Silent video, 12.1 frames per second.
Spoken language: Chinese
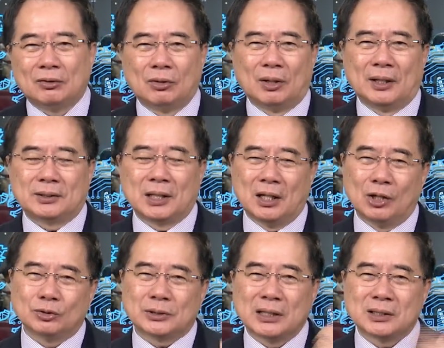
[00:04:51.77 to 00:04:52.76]
哇，现在俄
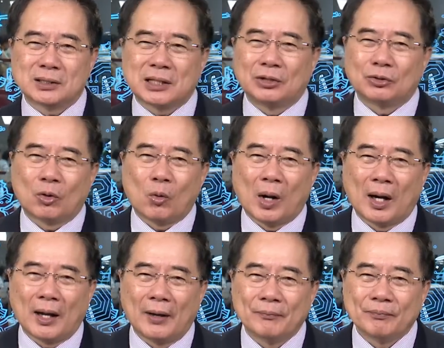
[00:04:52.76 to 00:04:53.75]
乌战场上也都挂
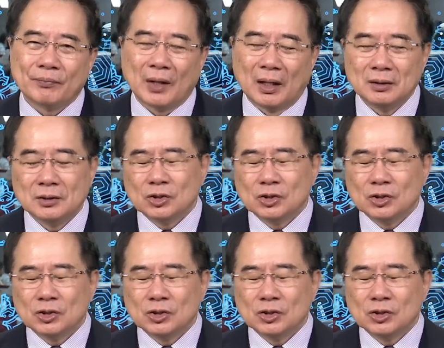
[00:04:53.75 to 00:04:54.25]
了啊。